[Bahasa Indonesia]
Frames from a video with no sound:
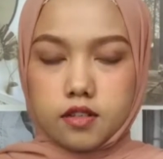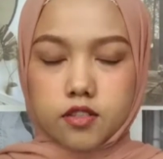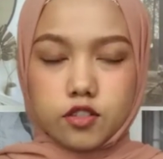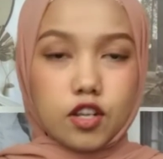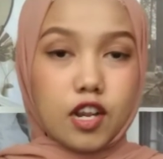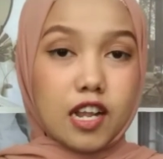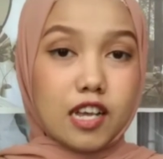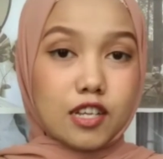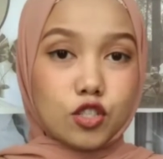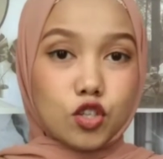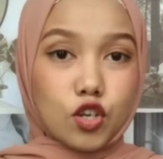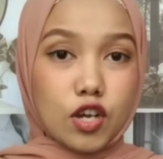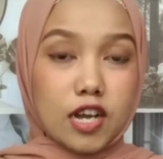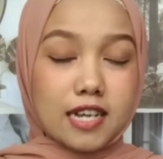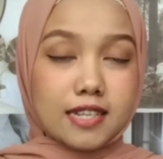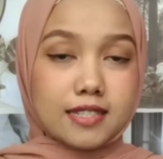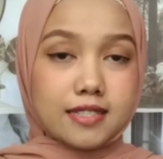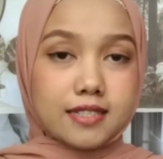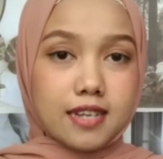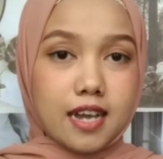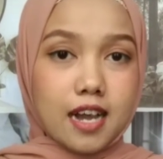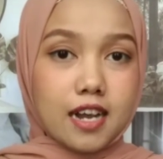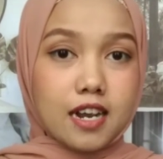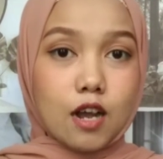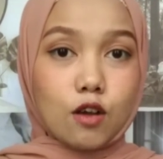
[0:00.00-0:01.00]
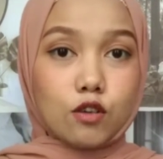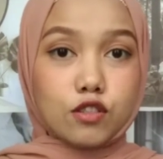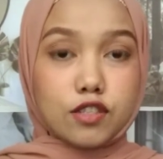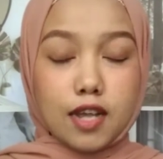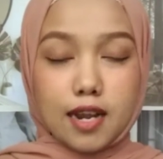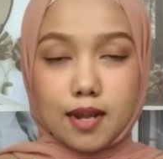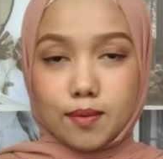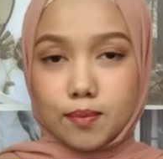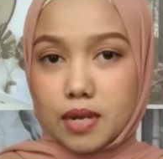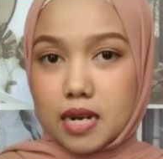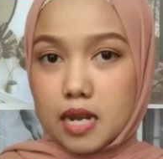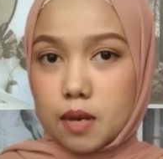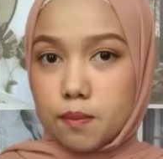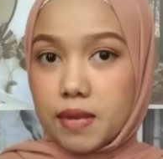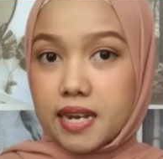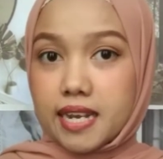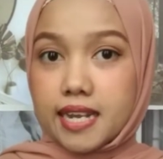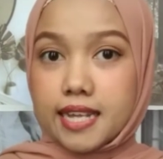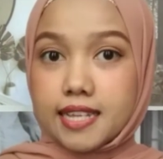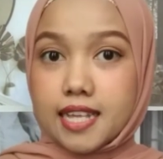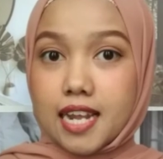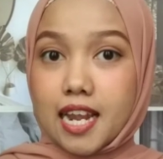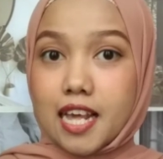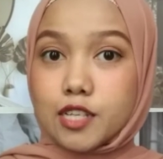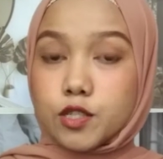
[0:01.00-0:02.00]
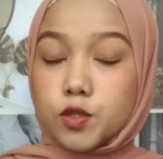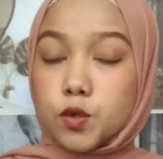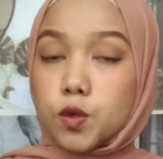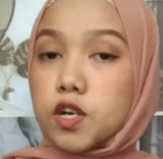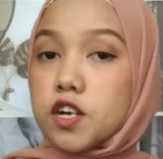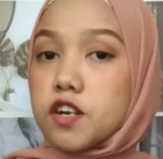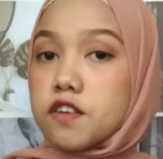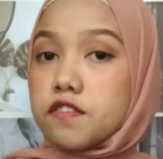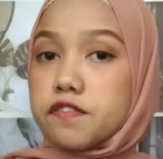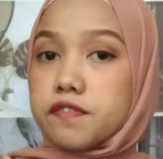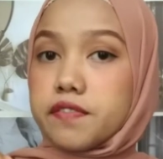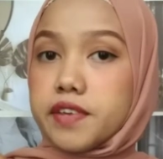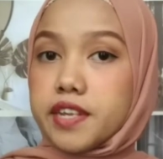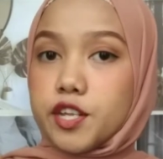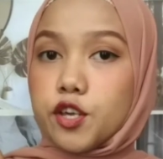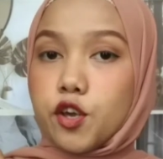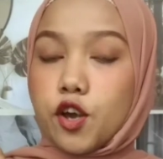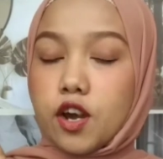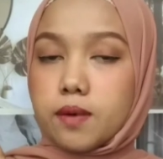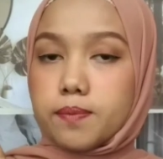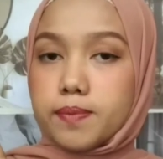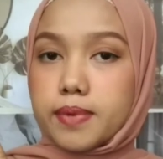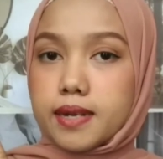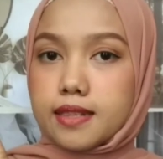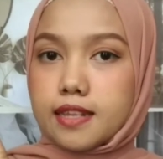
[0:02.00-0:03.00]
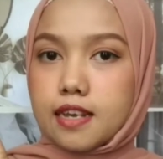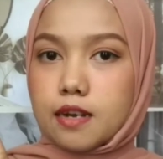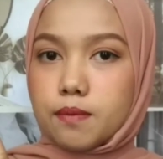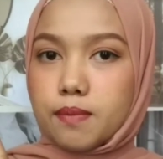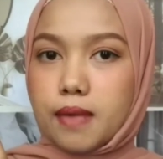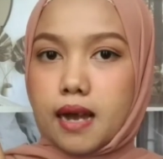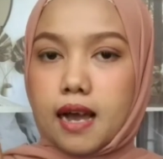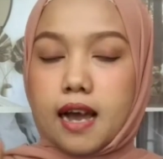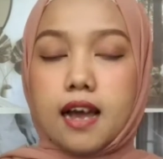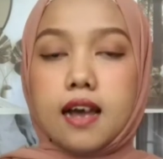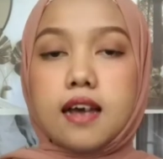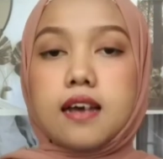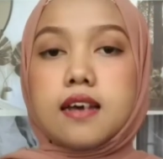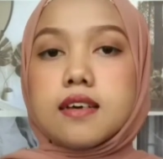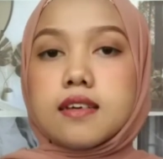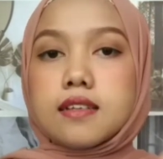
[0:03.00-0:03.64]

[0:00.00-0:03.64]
So langsung aja, gak usah lama-lama kita langsung ke video yang pertama.